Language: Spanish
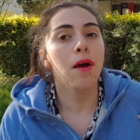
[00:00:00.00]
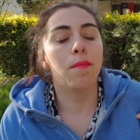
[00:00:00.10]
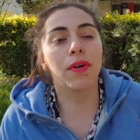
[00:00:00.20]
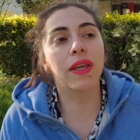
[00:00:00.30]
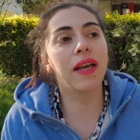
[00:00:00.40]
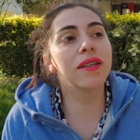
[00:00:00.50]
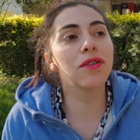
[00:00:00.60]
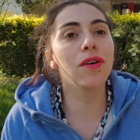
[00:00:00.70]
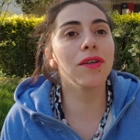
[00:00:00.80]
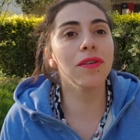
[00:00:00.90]
porque eso es
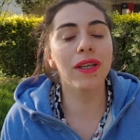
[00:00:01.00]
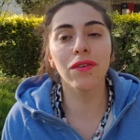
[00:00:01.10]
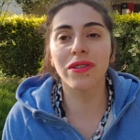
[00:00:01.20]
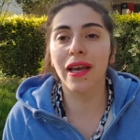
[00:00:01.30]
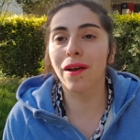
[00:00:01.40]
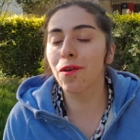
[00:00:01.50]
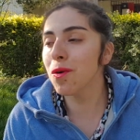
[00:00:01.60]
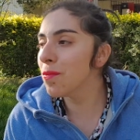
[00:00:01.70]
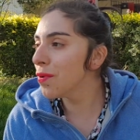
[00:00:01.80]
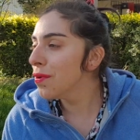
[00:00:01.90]
lo que no entiendo, o sea,
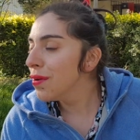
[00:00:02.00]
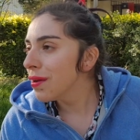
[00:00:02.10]
cómo